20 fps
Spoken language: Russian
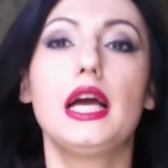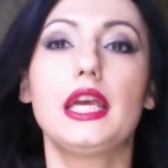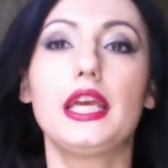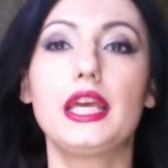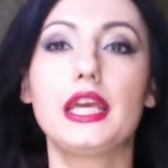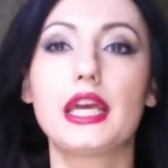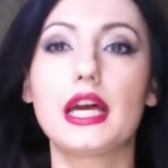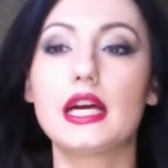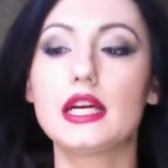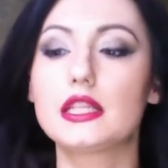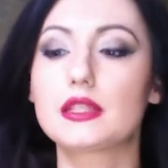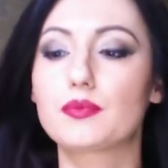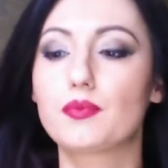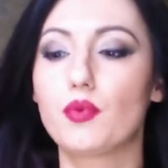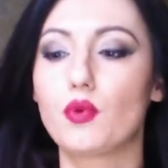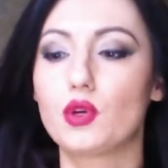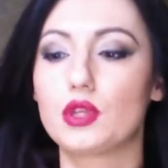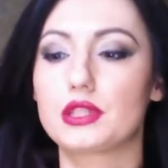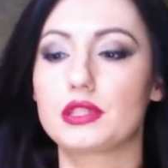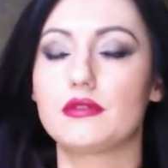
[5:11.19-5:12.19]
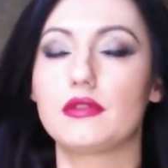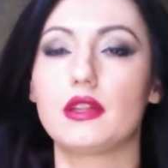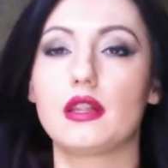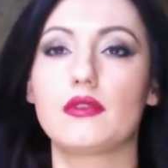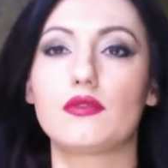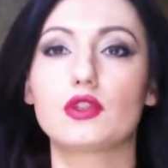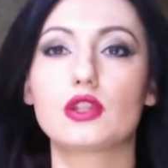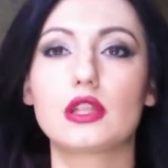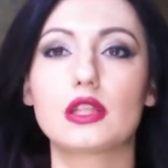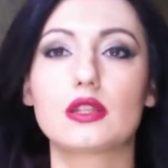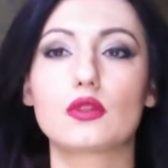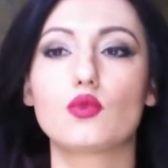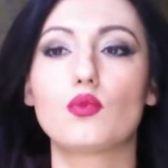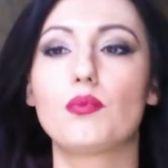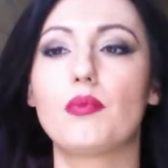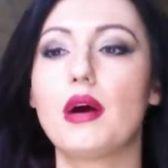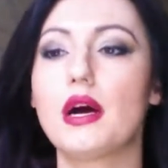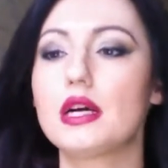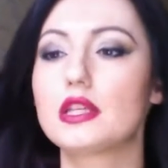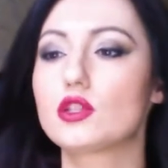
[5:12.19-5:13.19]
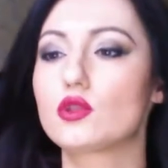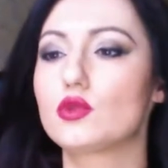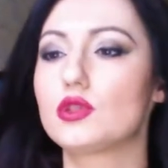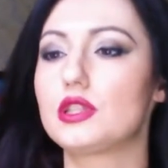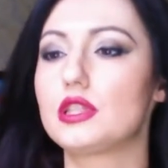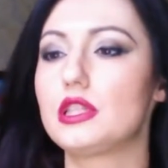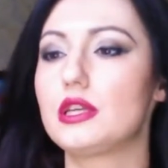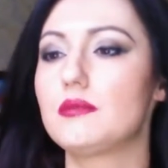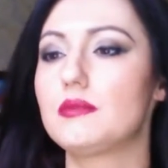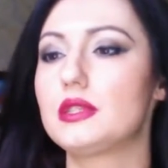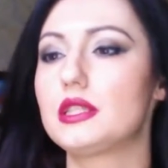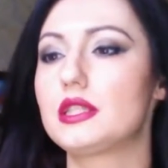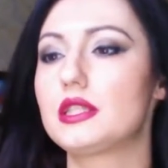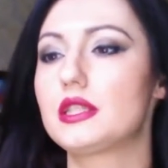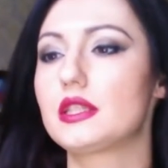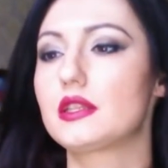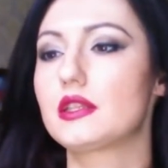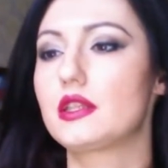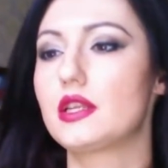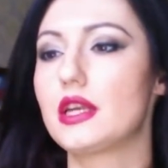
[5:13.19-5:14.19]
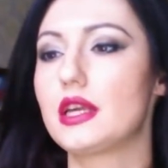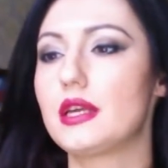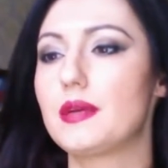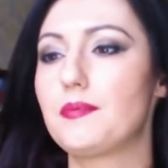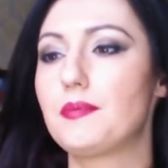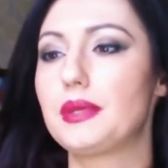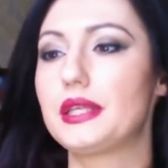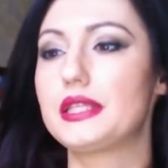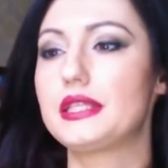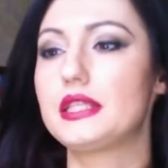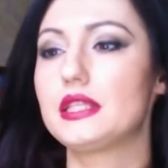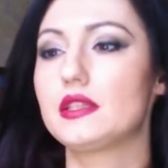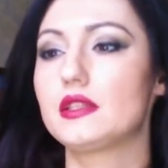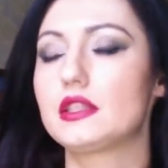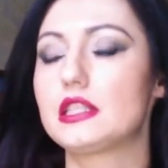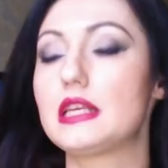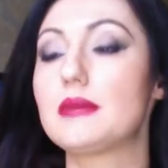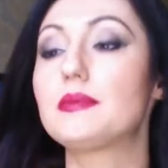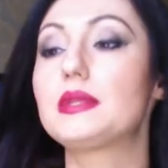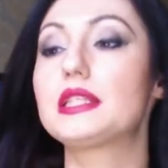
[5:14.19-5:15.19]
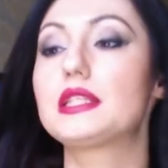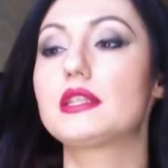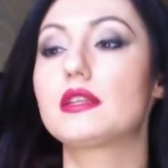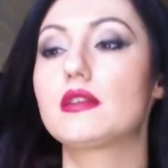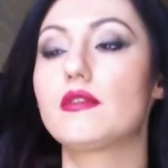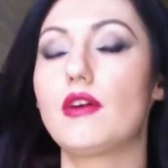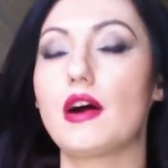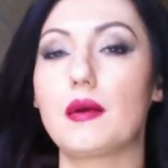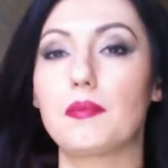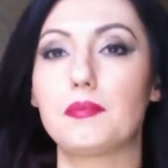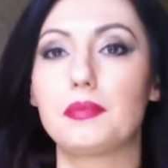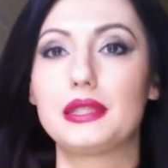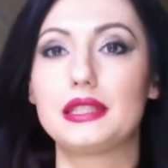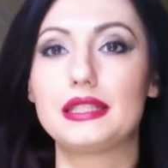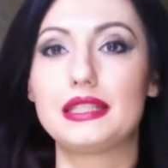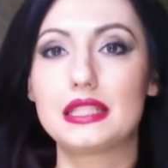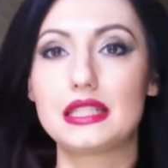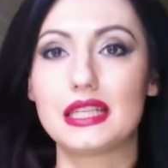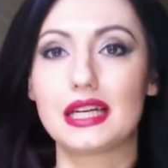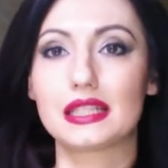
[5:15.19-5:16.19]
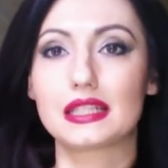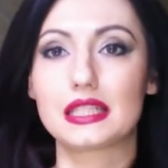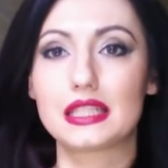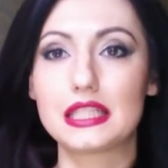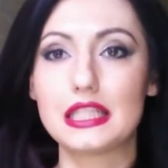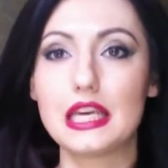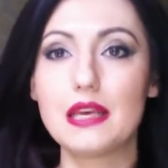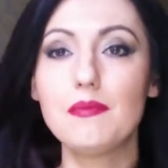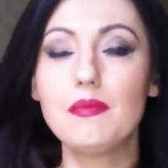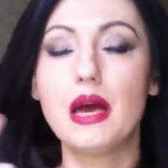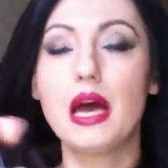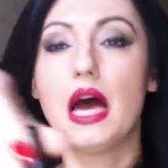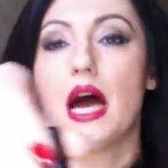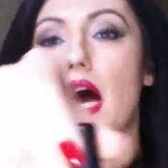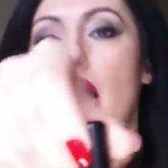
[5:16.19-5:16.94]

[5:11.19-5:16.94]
И я использовала вот эту базу 73, 72, 57,